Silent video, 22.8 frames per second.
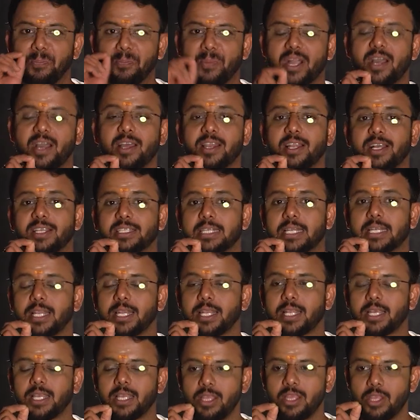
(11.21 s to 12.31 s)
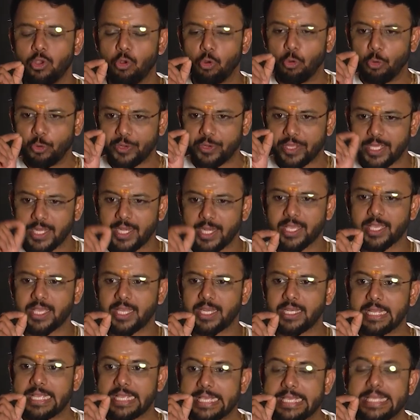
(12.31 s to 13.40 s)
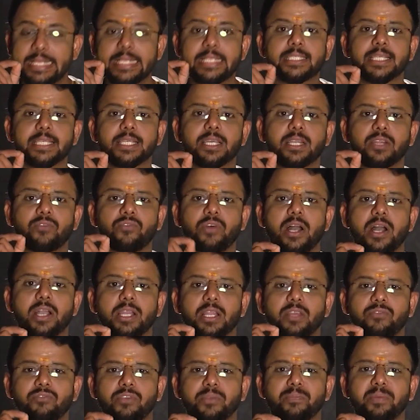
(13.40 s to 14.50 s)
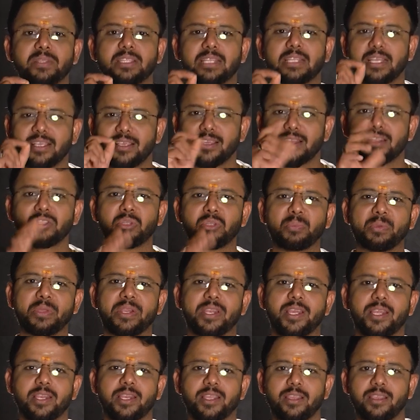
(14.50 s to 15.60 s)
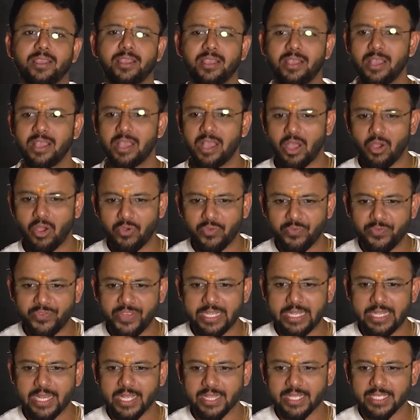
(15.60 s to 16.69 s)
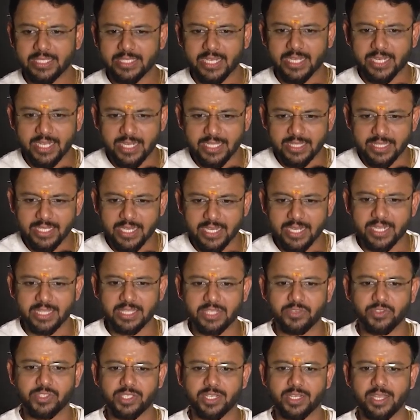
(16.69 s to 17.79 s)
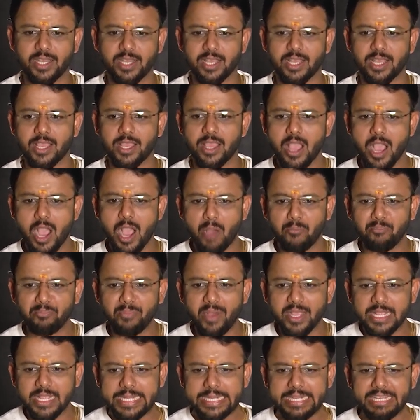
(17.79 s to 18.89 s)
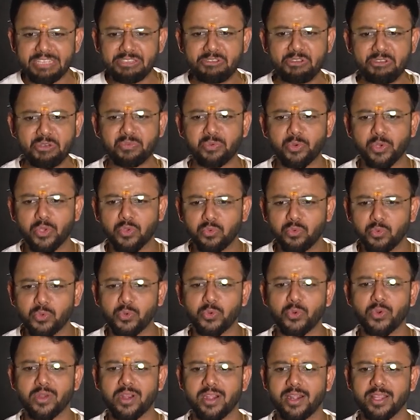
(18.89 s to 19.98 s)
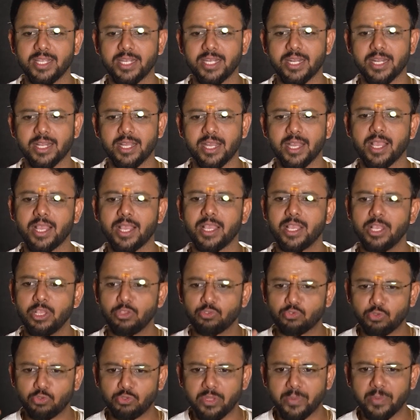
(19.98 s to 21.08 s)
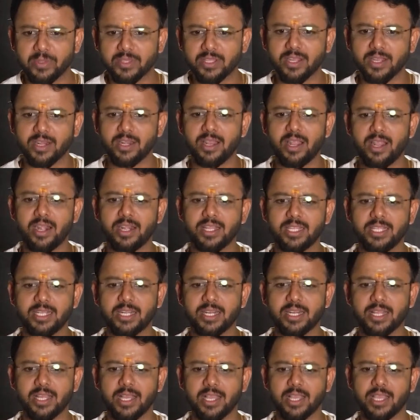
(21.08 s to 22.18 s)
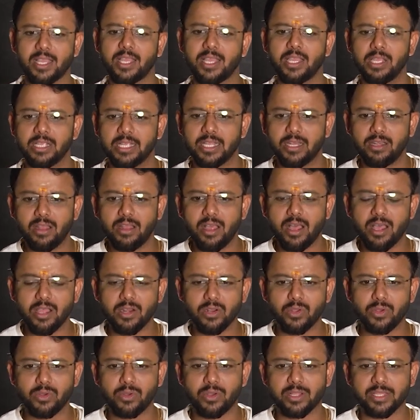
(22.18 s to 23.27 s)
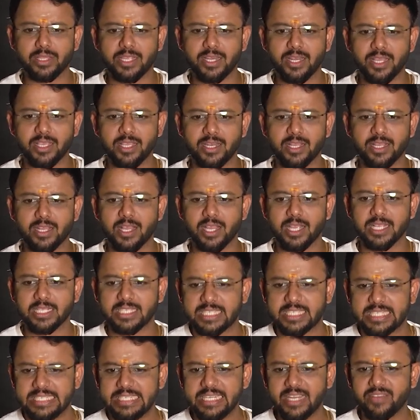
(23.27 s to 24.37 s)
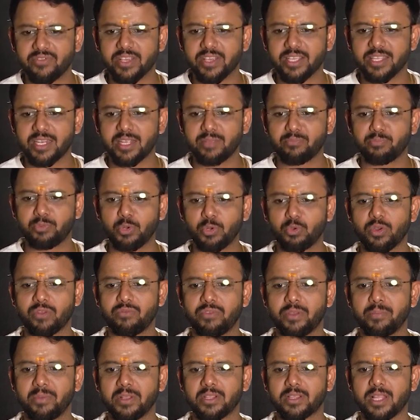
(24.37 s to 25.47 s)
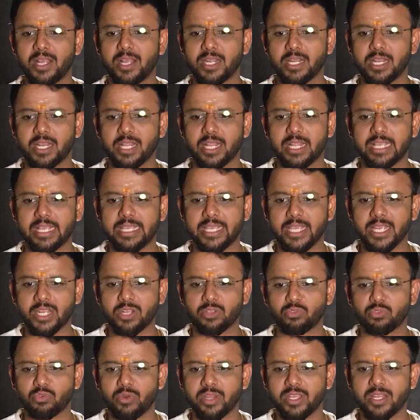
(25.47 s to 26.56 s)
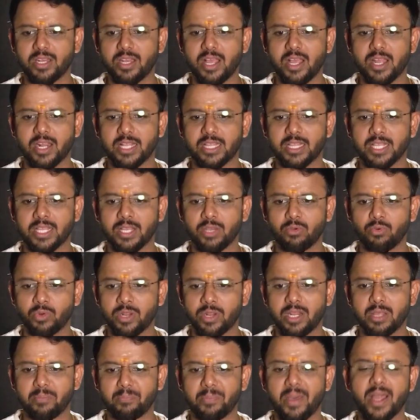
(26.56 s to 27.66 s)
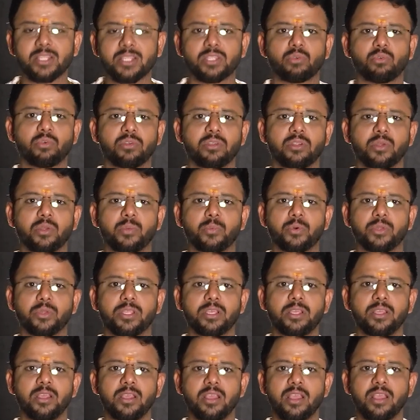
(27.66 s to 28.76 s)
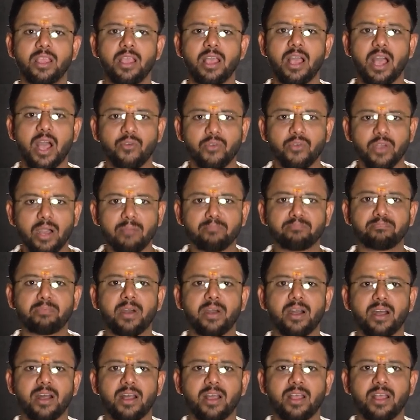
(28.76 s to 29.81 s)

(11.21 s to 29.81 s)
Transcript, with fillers: மகாராஷ்டிராவில் ஒரு இளைஞன் இருசக்கர வாகன விபத்தில் இறந்து போயிடுறாரு அவங்க வீட்டில் அந்த சடலத்தை கடத்தி வச்சுருக்காங்க அம்மா இடிஞ்சு போய் ஓன்னு அழுதுகிட்டு இருக்காங்க சொந்த பந்தங்கள்லாம் அழுதுகிட்டு இருக்காங்க எல்லாரும் அந்த இளைஞனுக்காக சின்ன வயதில் இப்படி ஒரு விபத்தான இயக்கத்தோடு எல்லாரும் அந்த உடலை பார்த்து கொண்டு இருக்கும்போது அவங்க அப்பா